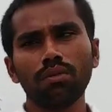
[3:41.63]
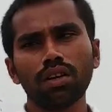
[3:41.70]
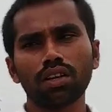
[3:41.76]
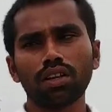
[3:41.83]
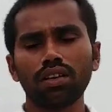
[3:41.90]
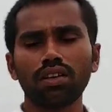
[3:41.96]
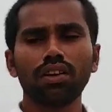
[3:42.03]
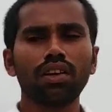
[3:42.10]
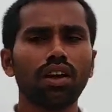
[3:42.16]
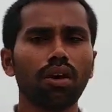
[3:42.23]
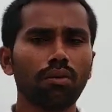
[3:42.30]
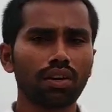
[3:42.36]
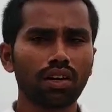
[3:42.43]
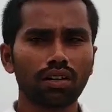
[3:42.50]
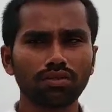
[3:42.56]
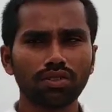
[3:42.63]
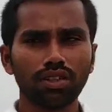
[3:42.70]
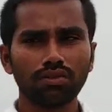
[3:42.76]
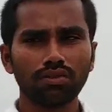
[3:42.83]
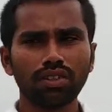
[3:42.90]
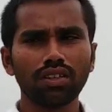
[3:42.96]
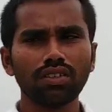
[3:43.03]
మనకి నామకరణం
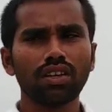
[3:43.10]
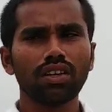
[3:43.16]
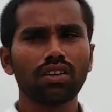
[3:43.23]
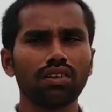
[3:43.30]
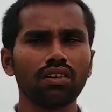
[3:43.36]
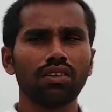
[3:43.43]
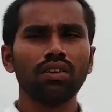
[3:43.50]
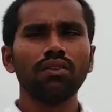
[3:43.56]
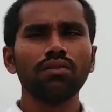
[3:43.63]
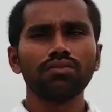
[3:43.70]
చేయడం అయితే జరిగింది